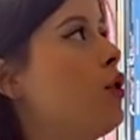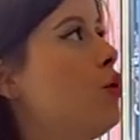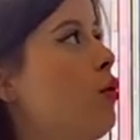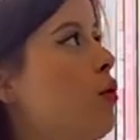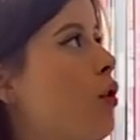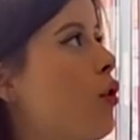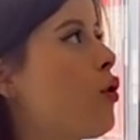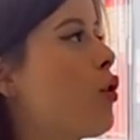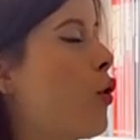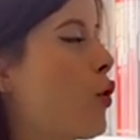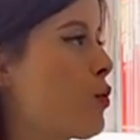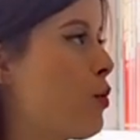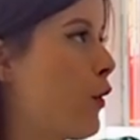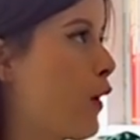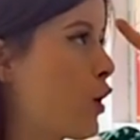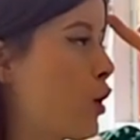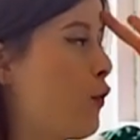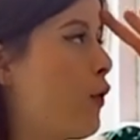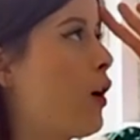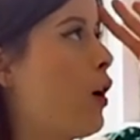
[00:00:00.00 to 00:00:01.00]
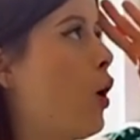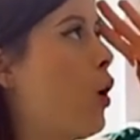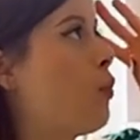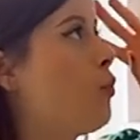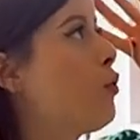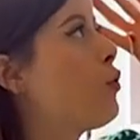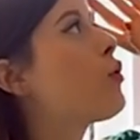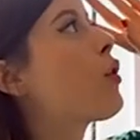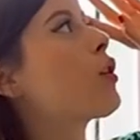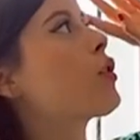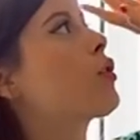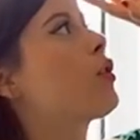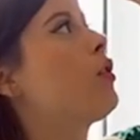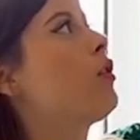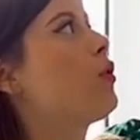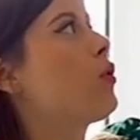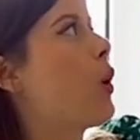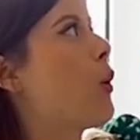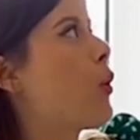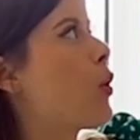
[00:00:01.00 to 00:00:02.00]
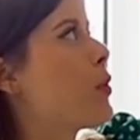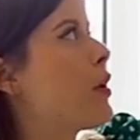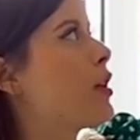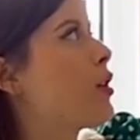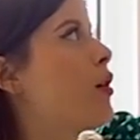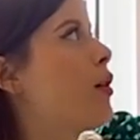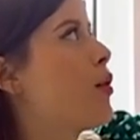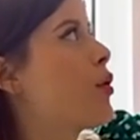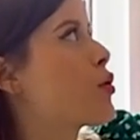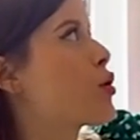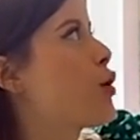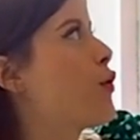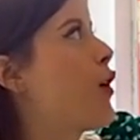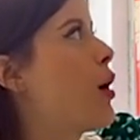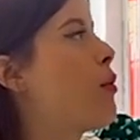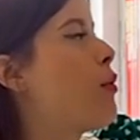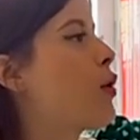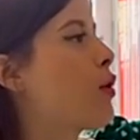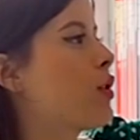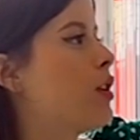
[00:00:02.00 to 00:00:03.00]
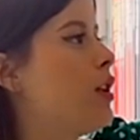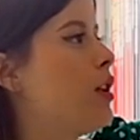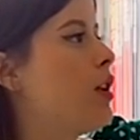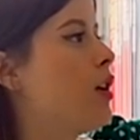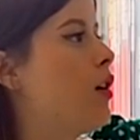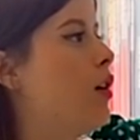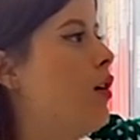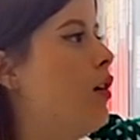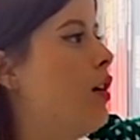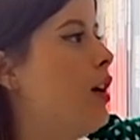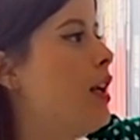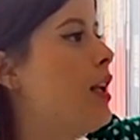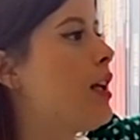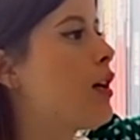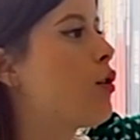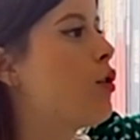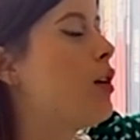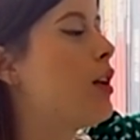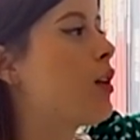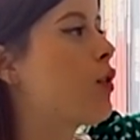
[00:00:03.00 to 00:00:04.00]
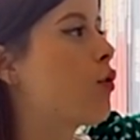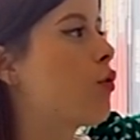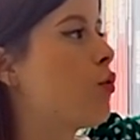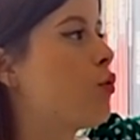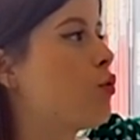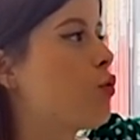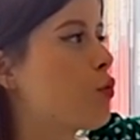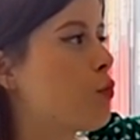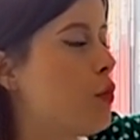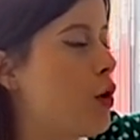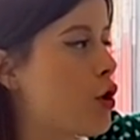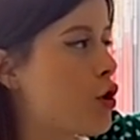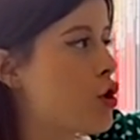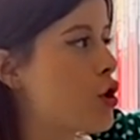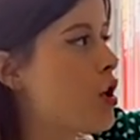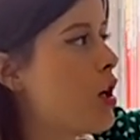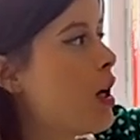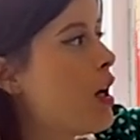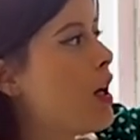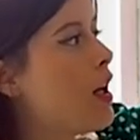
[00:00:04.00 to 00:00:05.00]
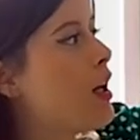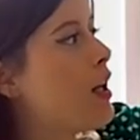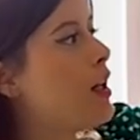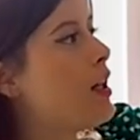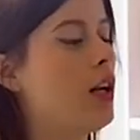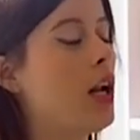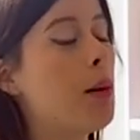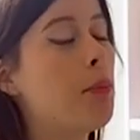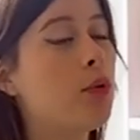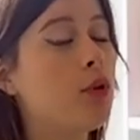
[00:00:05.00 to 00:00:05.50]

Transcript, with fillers: Donc le rangement va se faire en plusieurs temps. En premier temps, je vais aborder euh, les collections de poche, la